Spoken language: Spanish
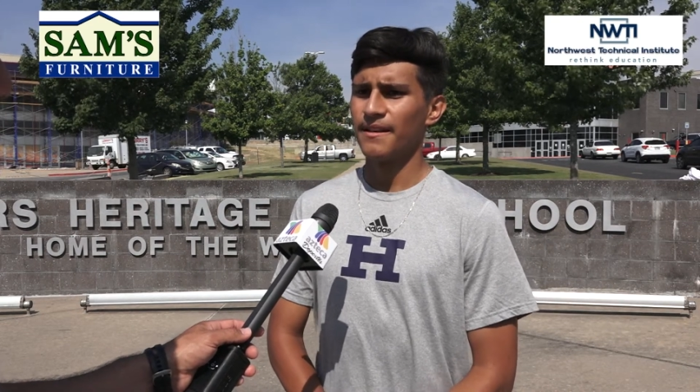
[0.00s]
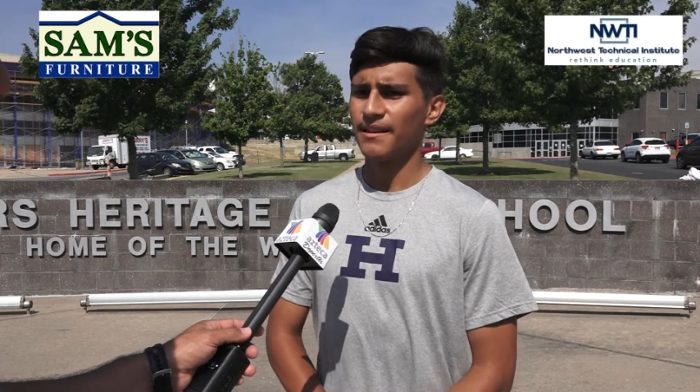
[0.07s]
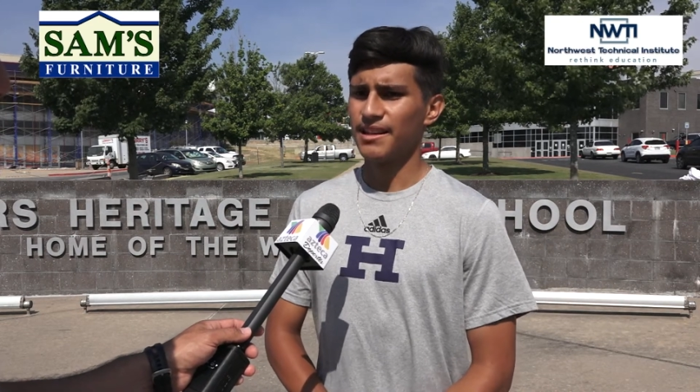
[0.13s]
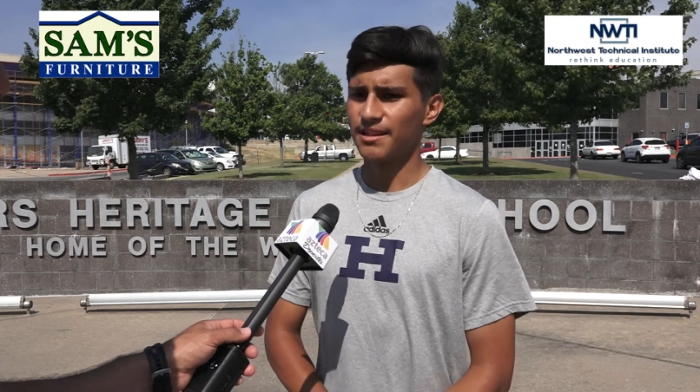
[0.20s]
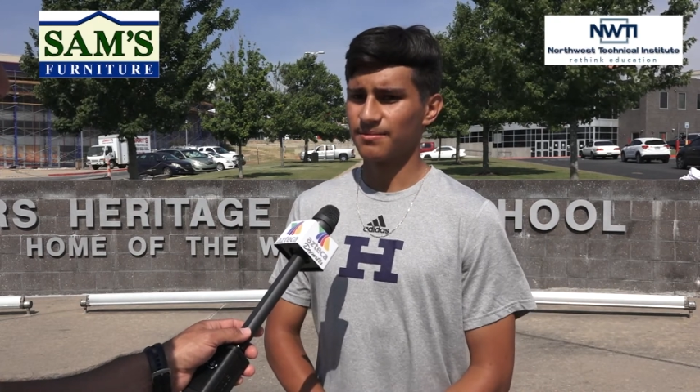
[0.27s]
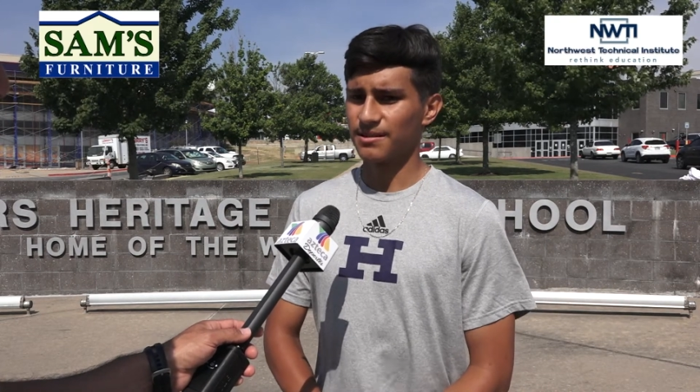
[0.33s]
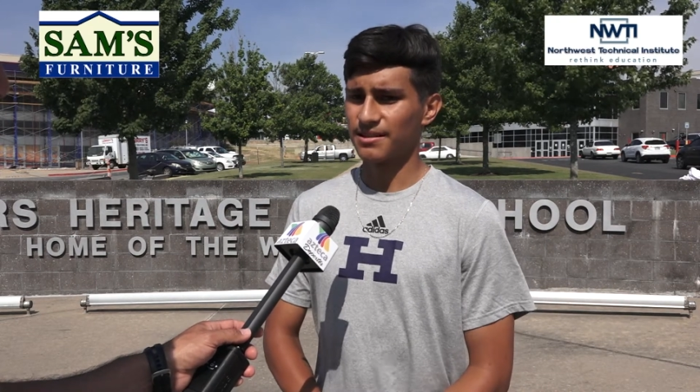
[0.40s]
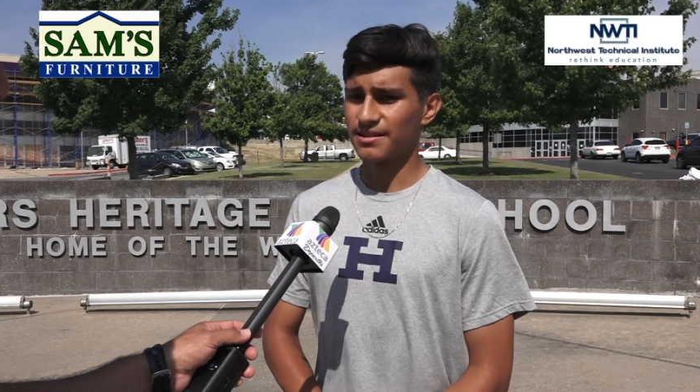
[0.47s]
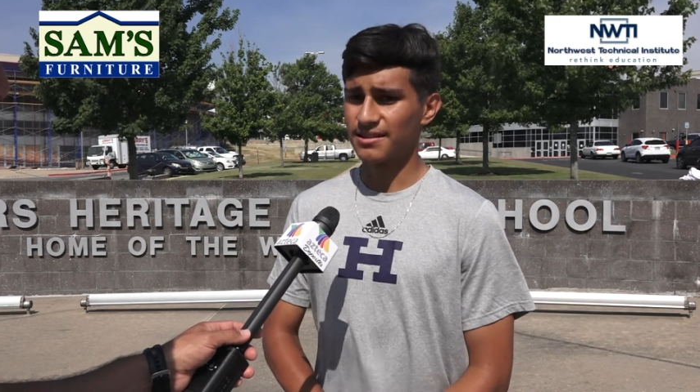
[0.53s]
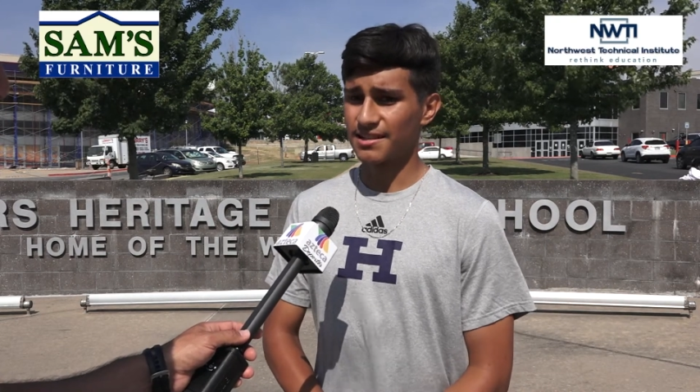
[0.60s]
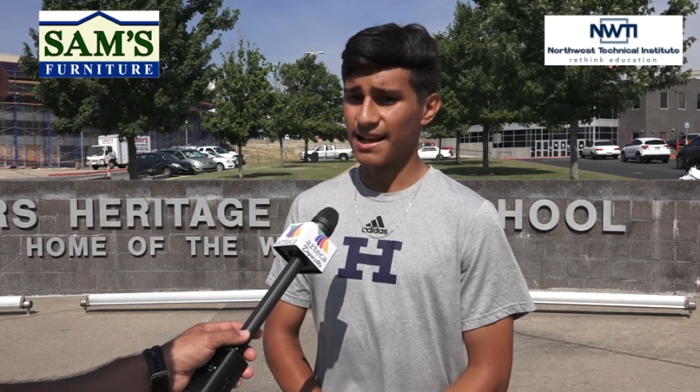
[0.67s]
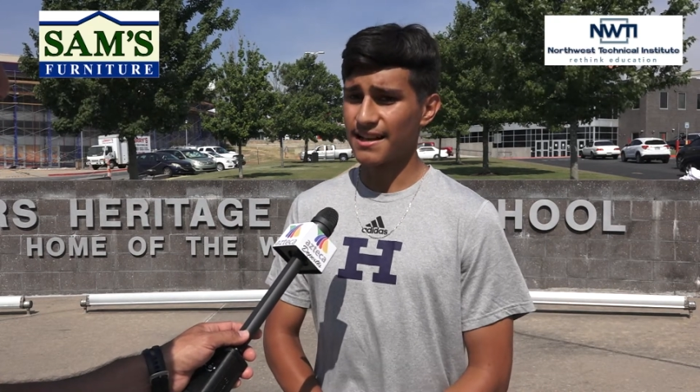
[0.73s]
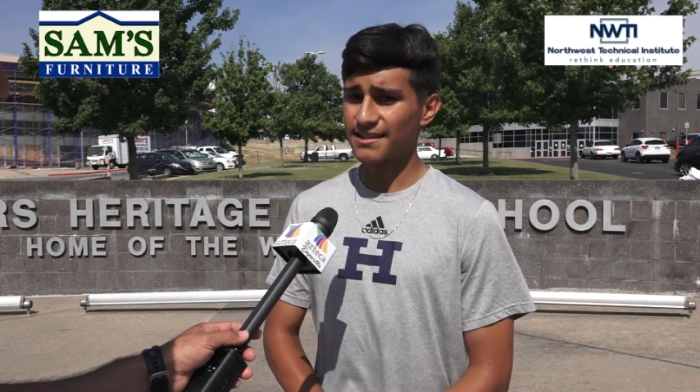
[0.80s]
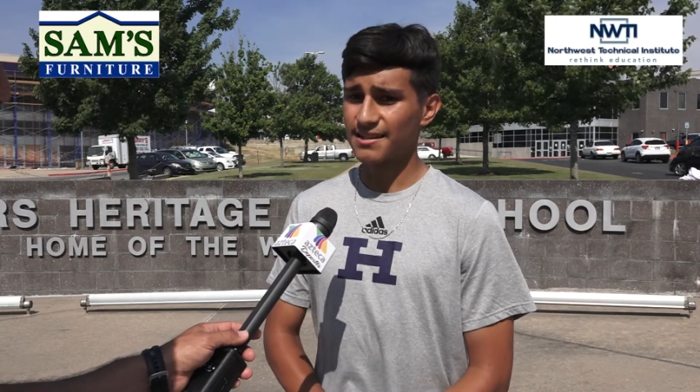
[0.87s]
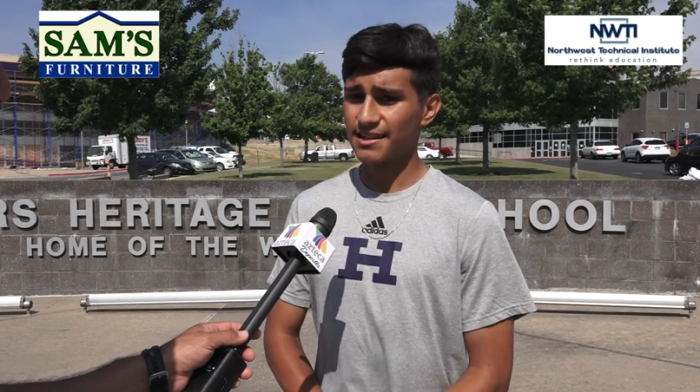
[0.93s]
y después
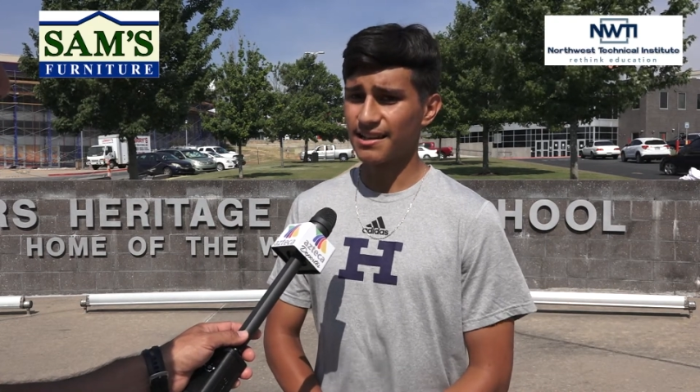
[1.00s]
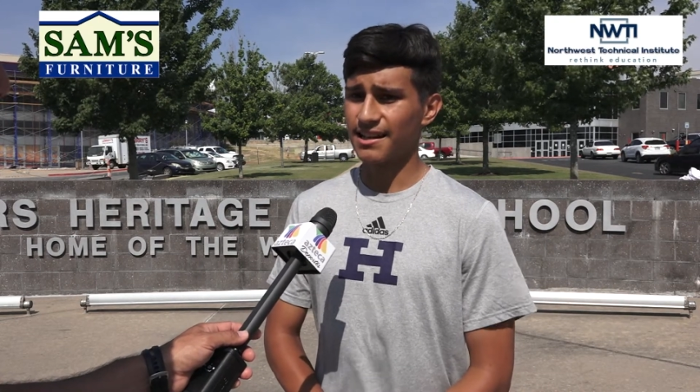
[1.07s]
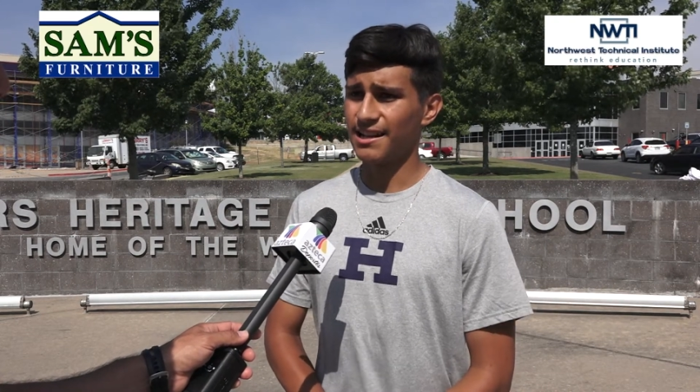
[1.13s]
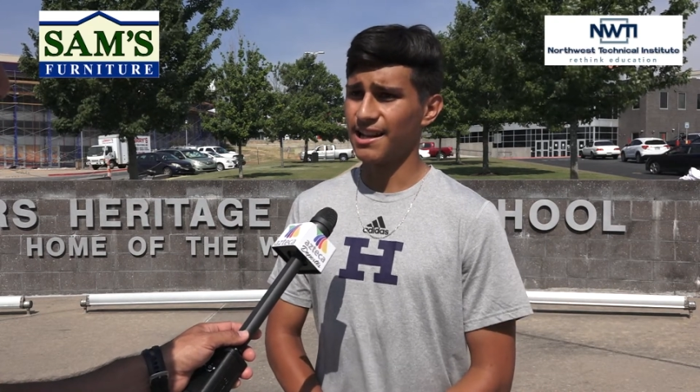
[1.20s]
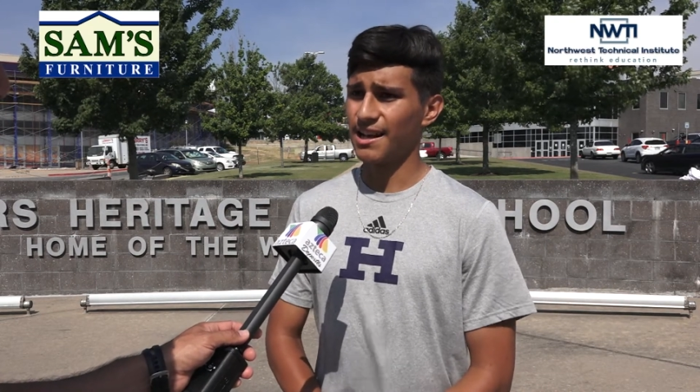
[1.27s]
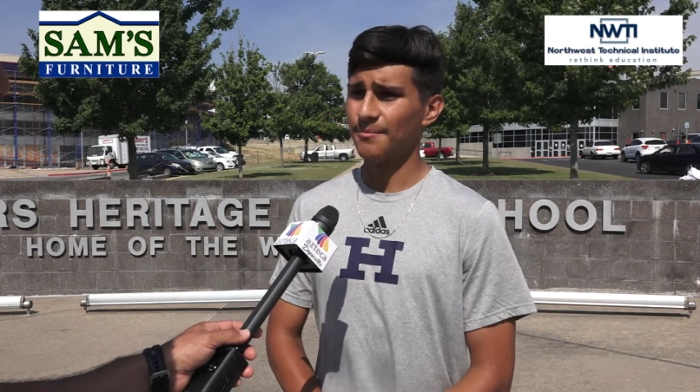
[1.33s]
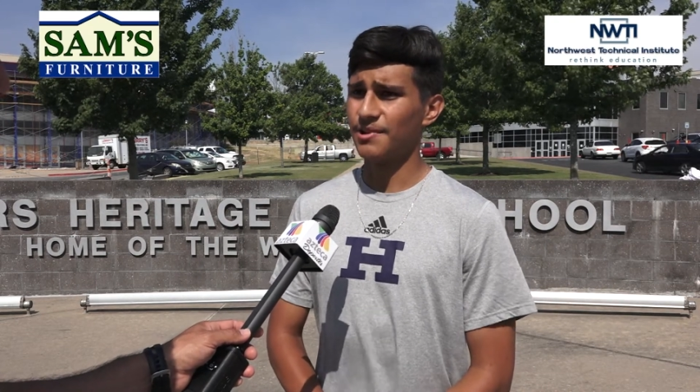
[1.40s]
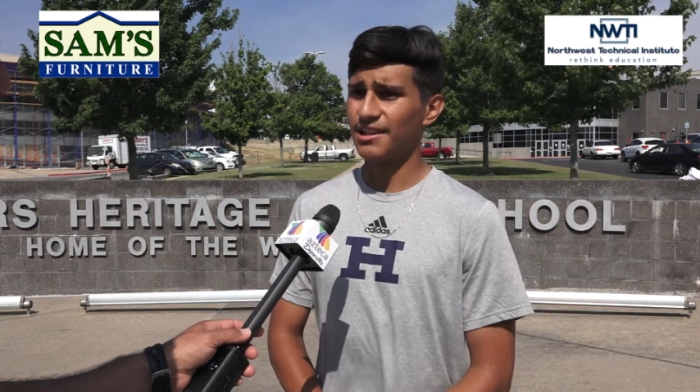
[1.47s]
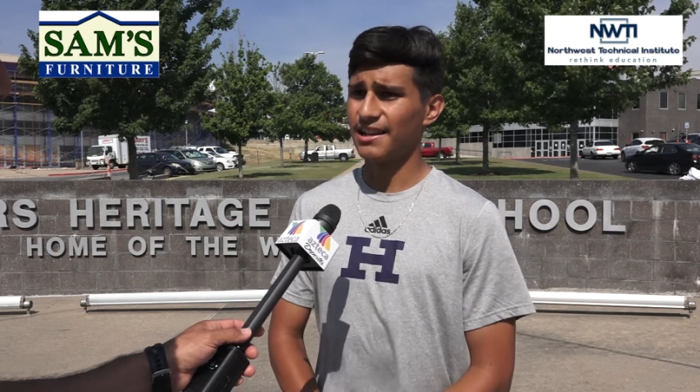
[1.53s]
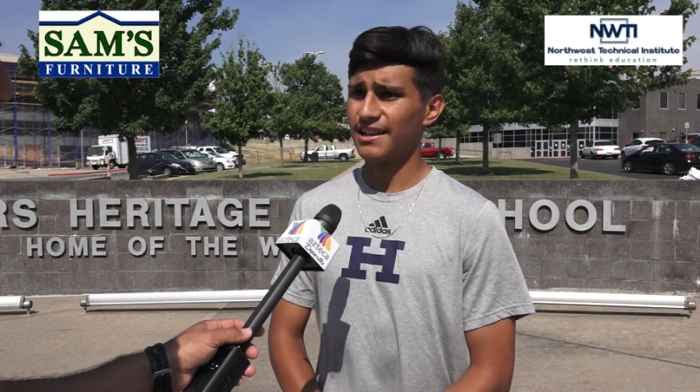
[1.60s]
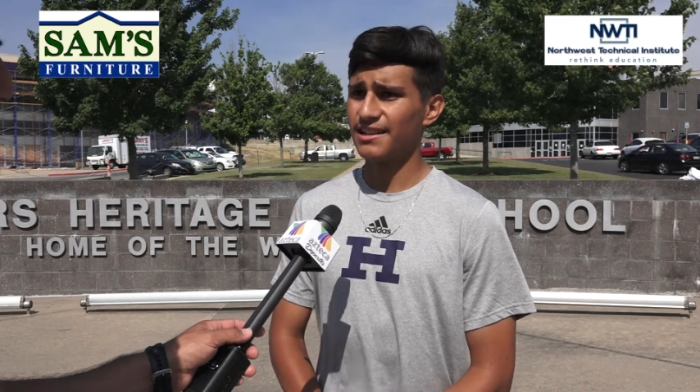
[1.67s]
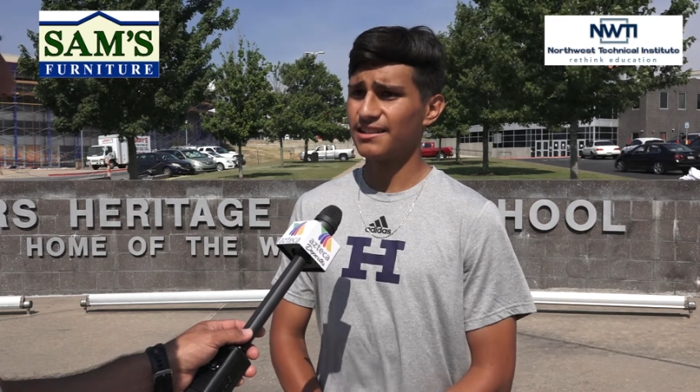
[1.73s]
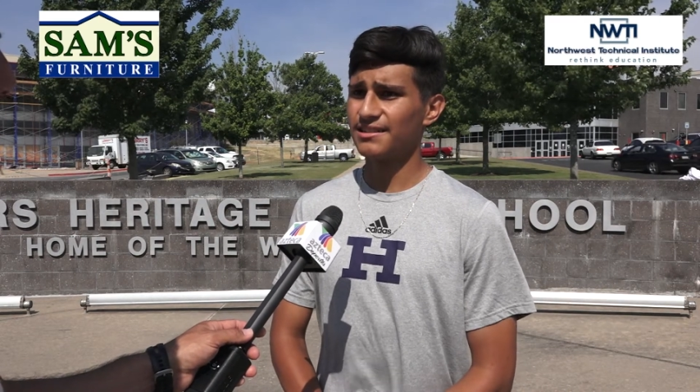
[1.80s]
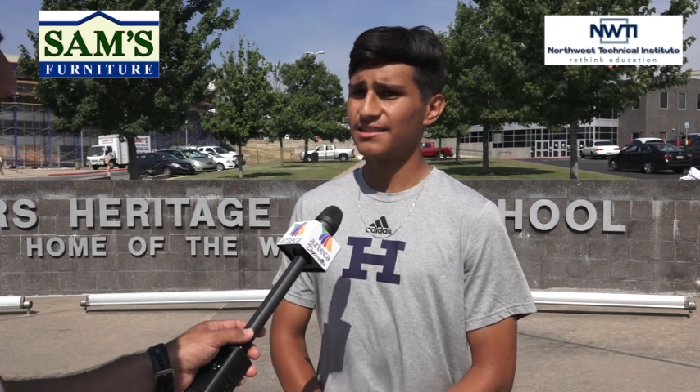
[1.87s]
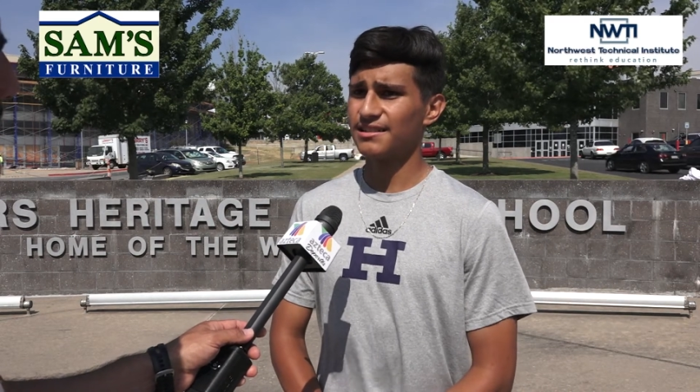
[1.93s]
chance en el
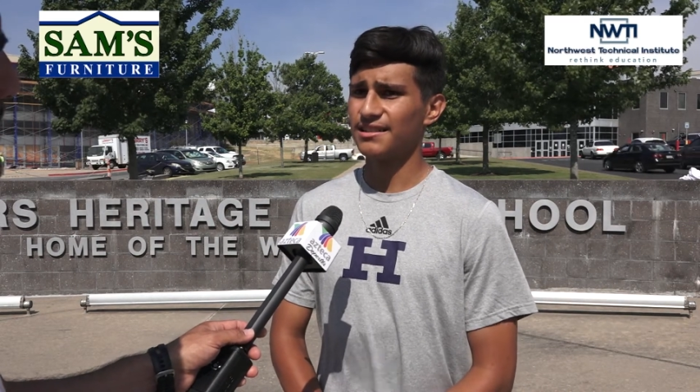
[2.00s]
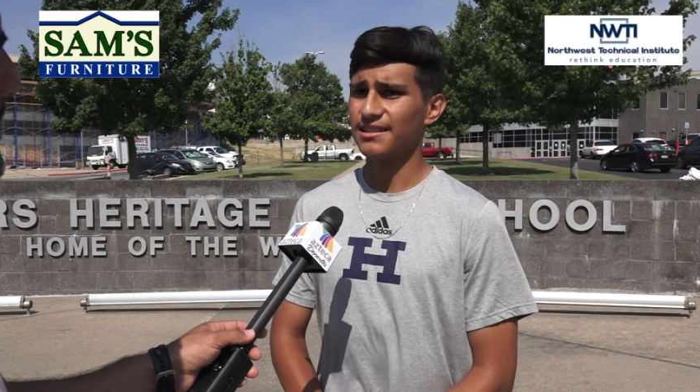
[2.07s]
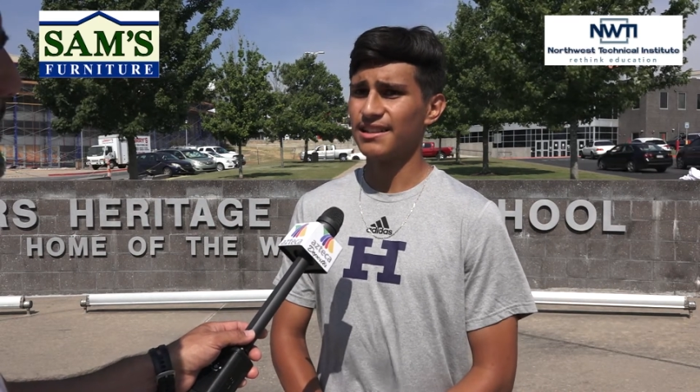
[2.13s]
MLS